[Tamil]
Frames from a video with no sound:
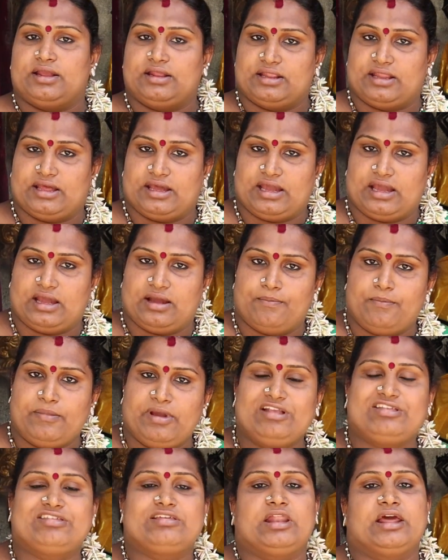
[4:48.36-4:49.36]
இந்த
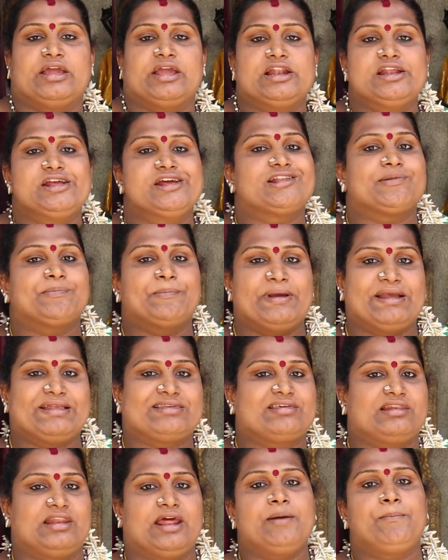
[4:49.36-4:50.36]
பீச்சில் எலியட்ஸ்
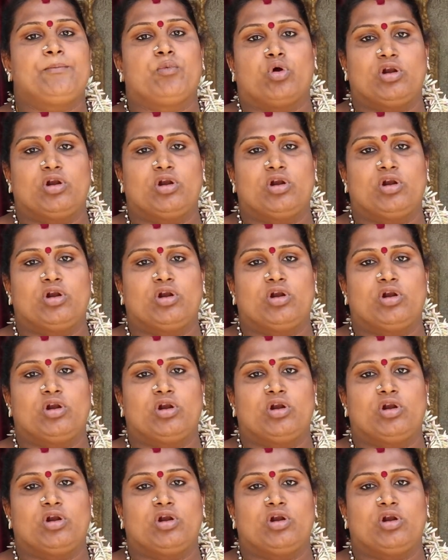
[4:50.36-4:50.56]
பீச்சில்